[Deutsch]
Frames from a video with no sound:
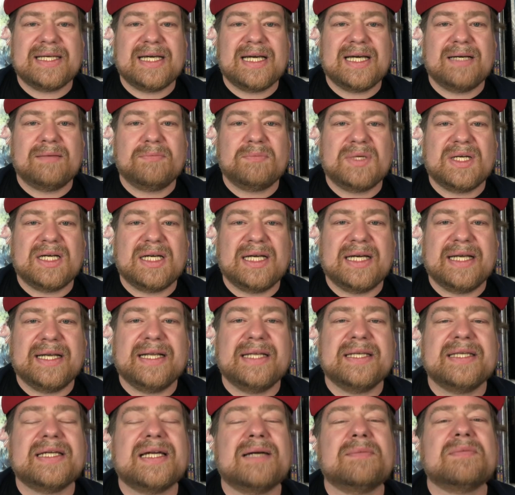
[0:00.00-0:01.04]
Aber
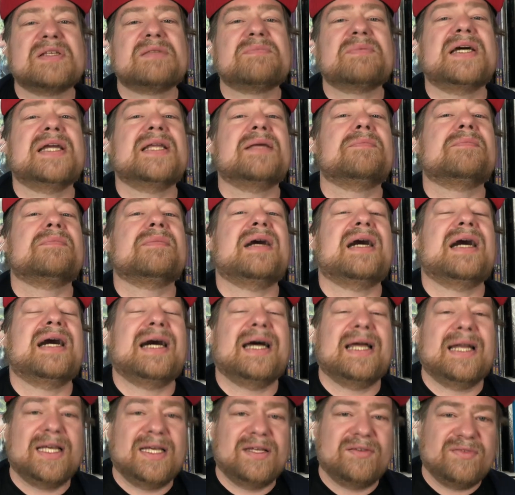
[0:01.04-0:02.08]
eigentlich kam das bei einem
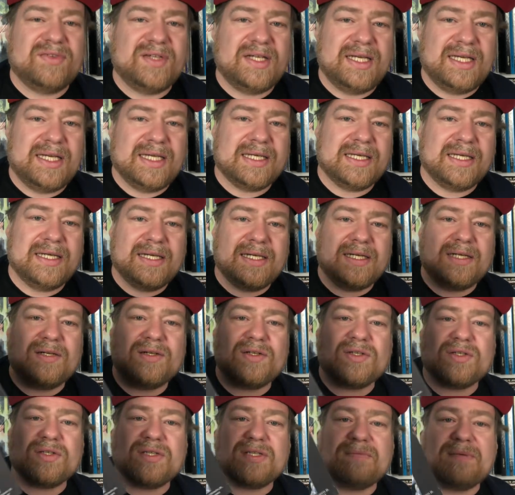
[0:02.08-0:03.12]
anderen Verlag
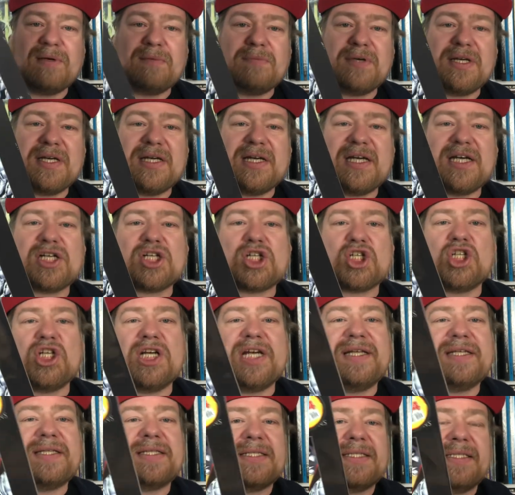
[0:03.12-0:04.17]
heraus, und zwar bei
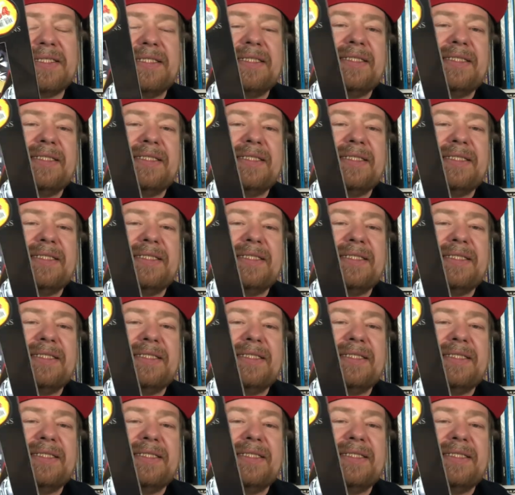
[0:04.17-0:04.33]
Hachette.